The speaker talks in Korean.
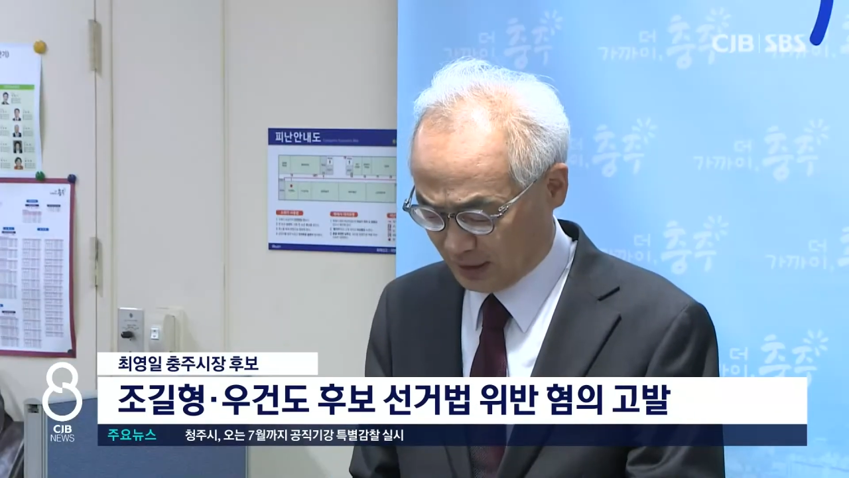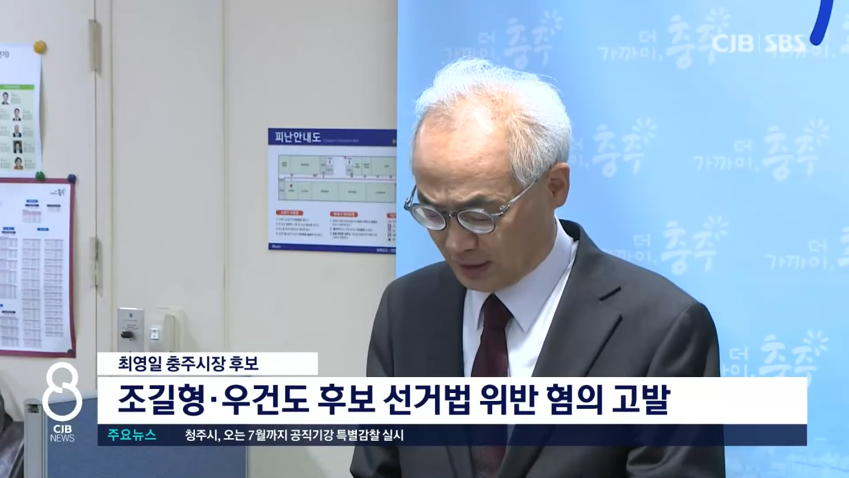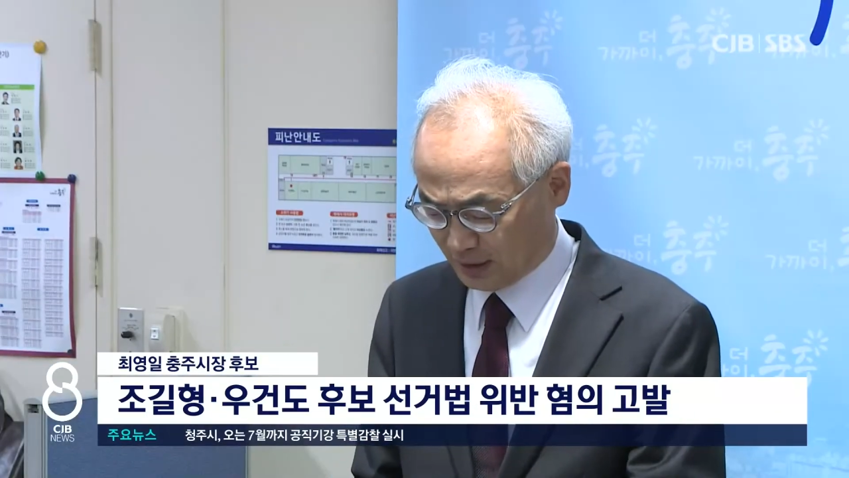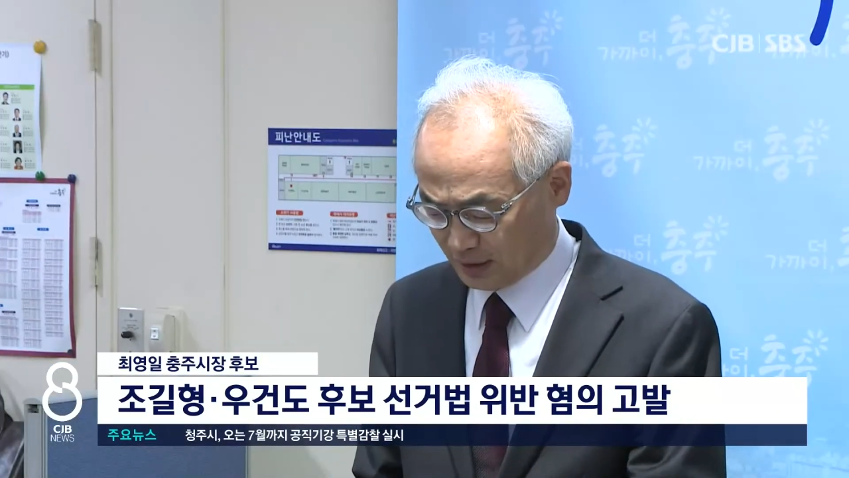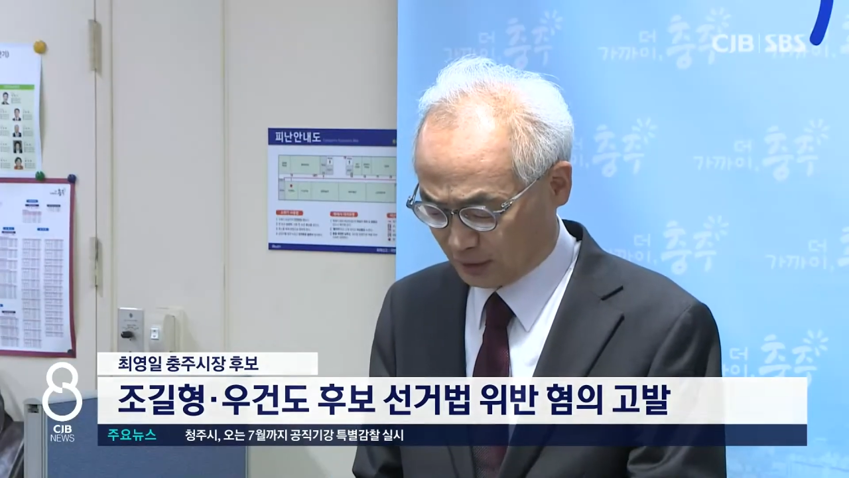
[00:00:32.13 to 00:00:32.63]

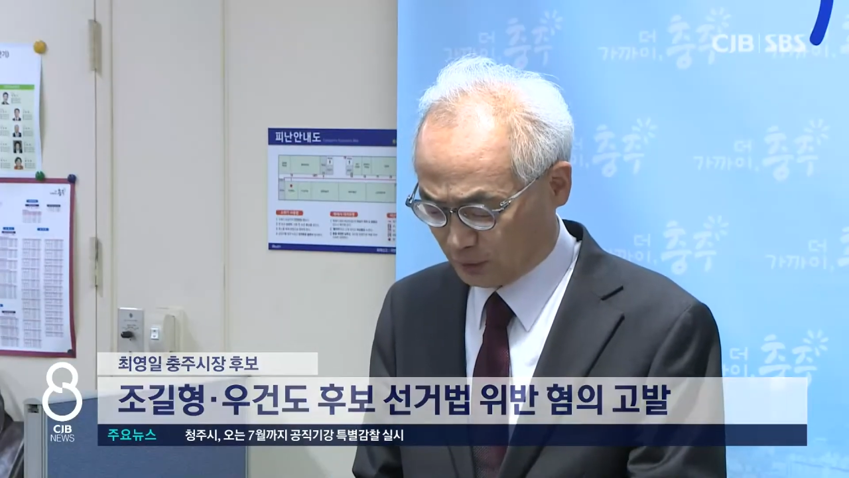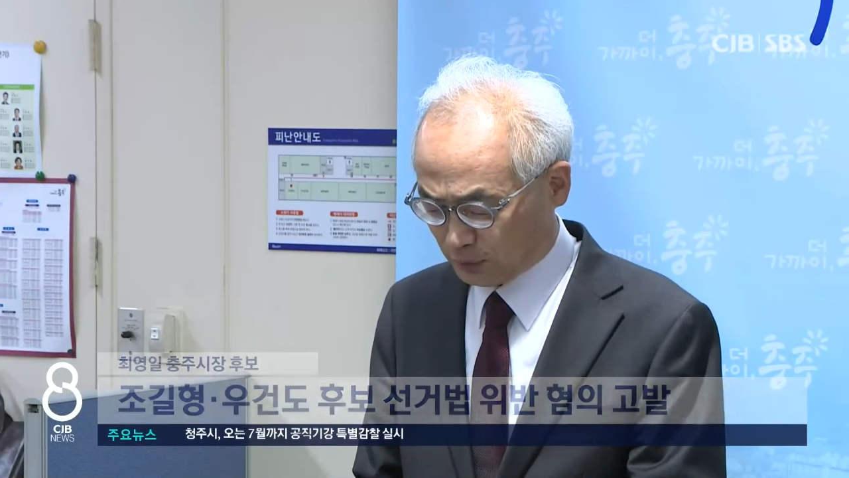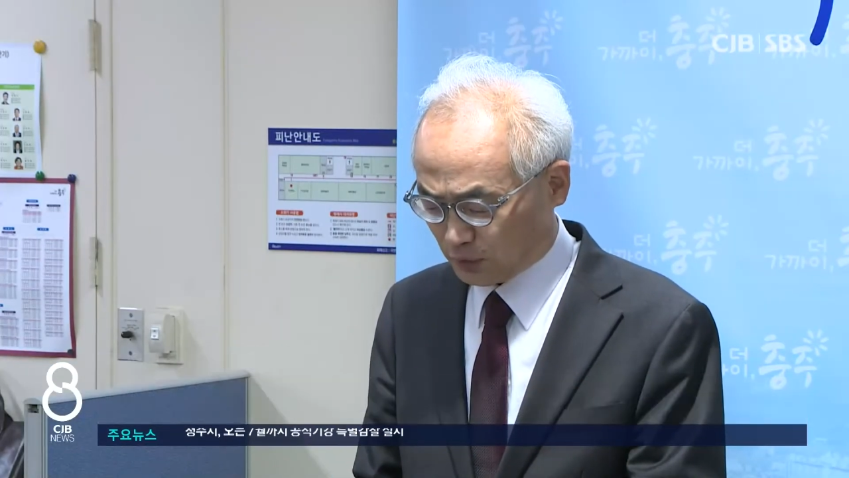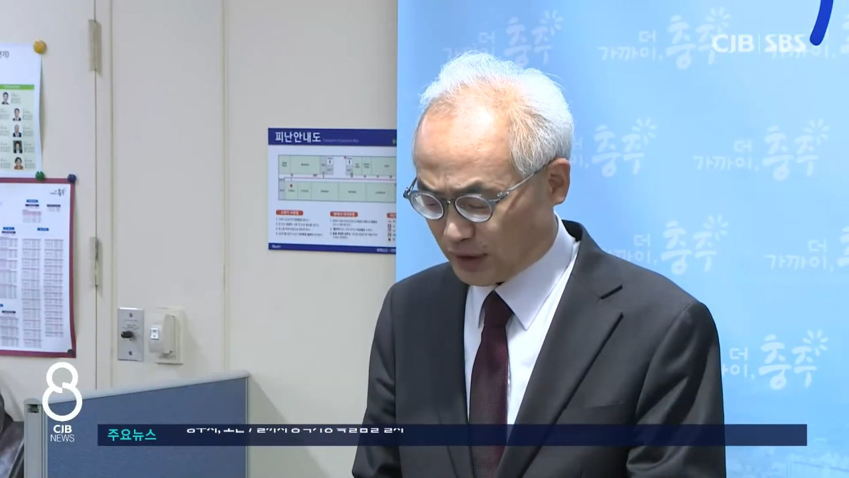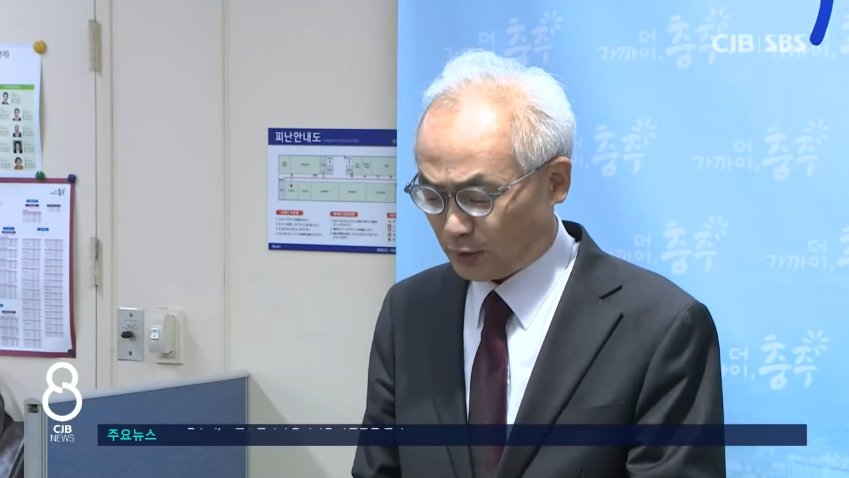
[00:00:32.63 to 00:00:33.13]
이는
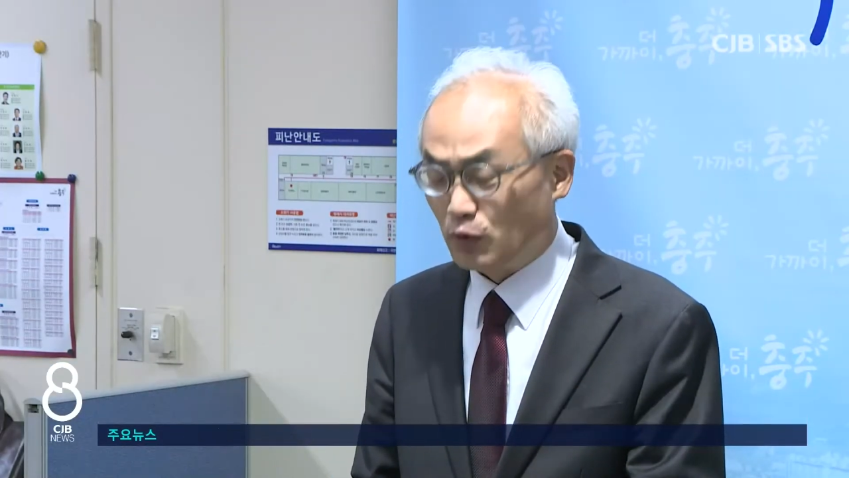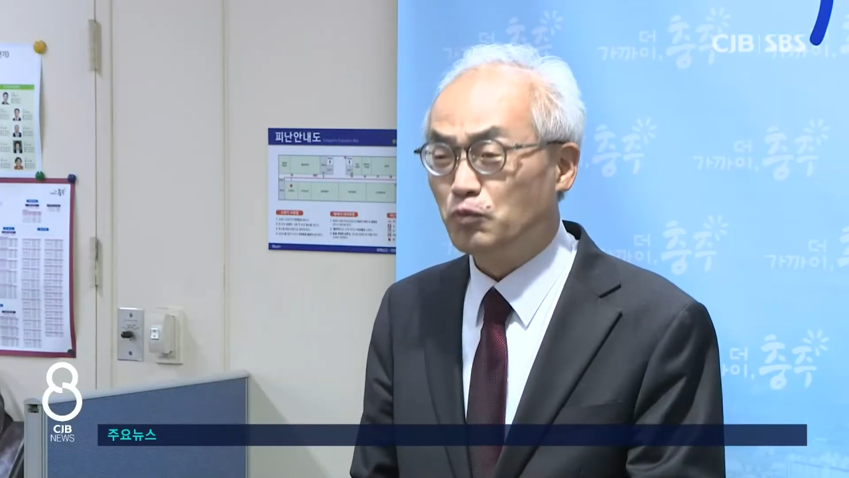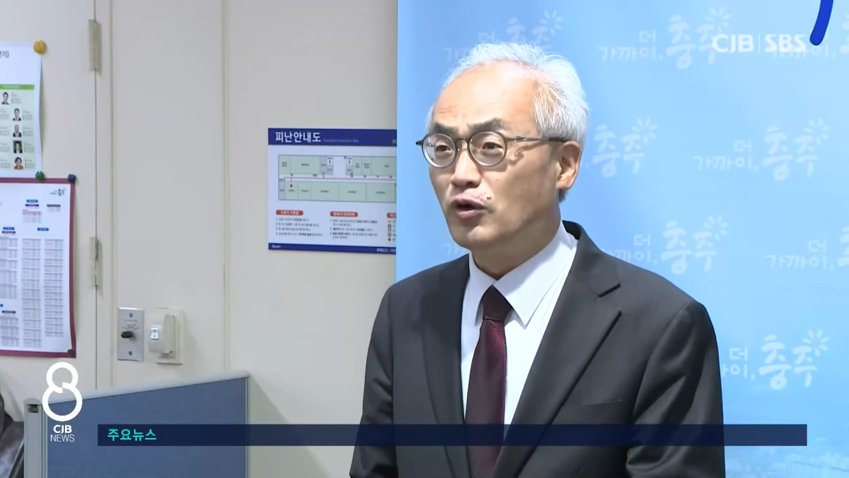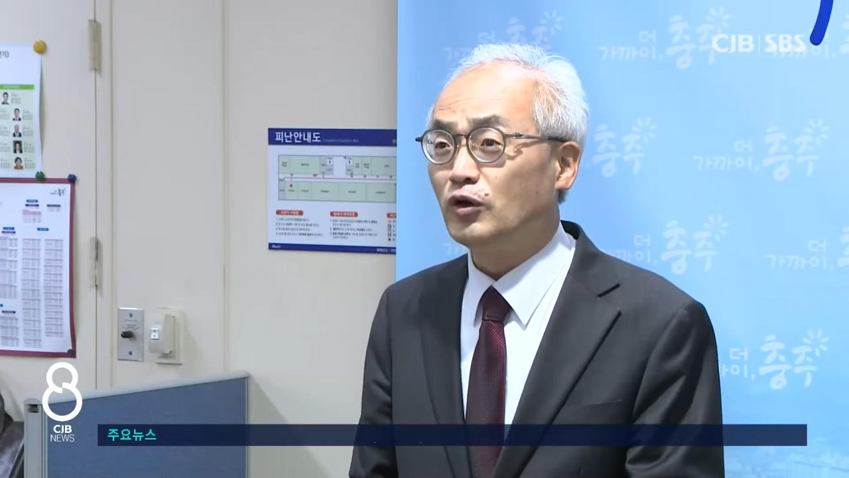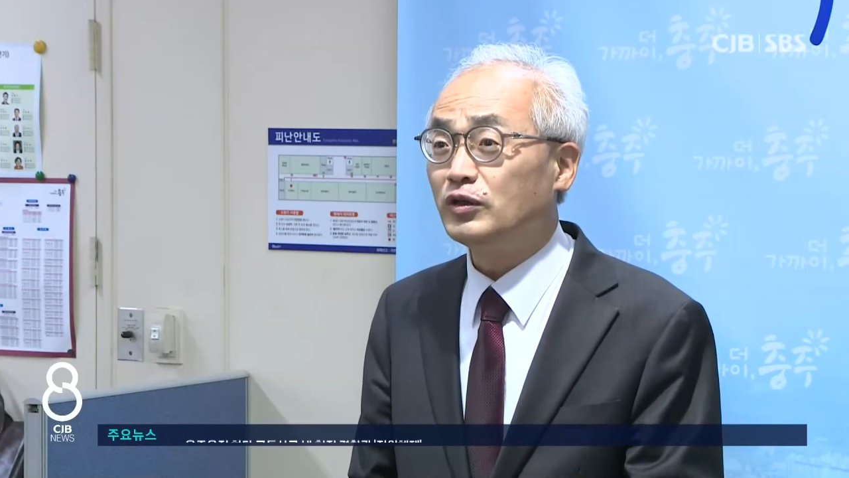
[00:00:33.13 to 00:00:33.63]
선거법상
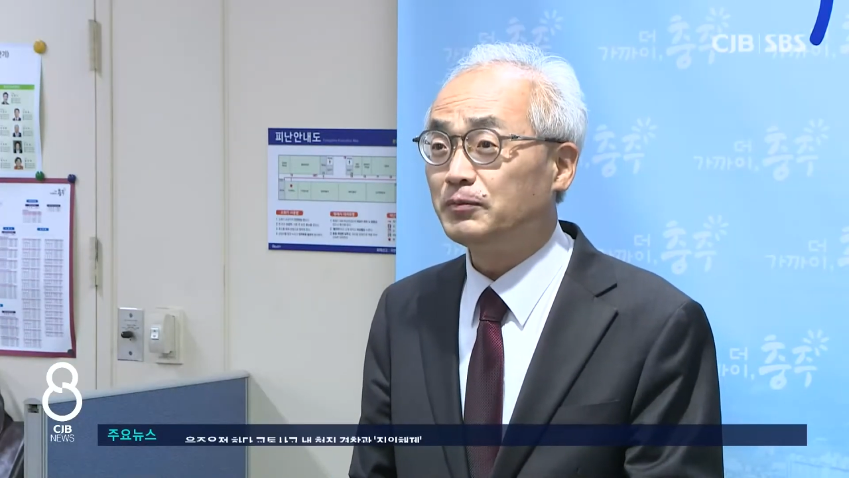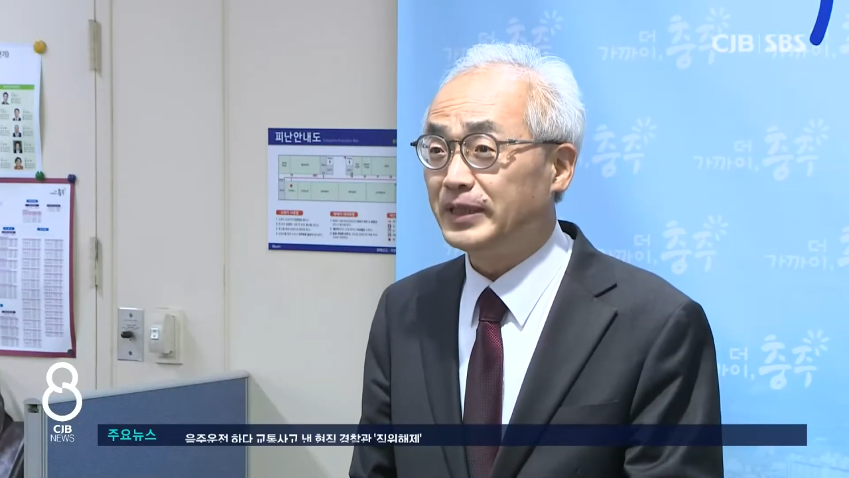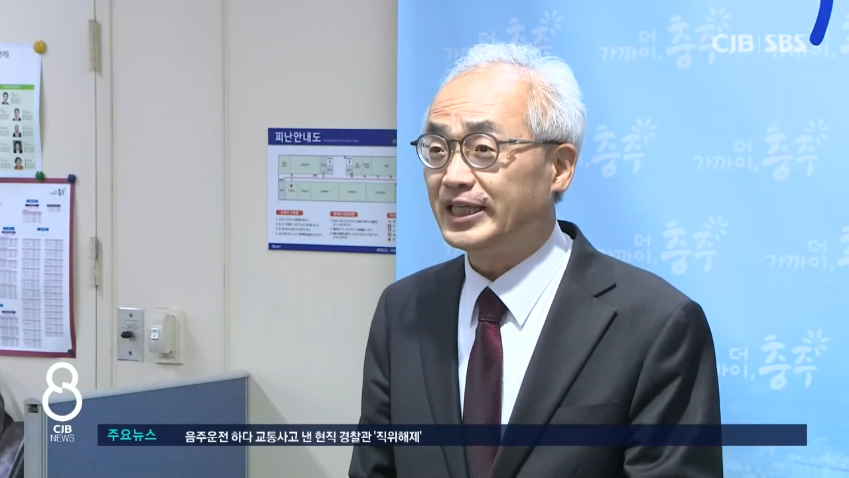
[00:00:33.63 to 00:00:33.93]
허위사실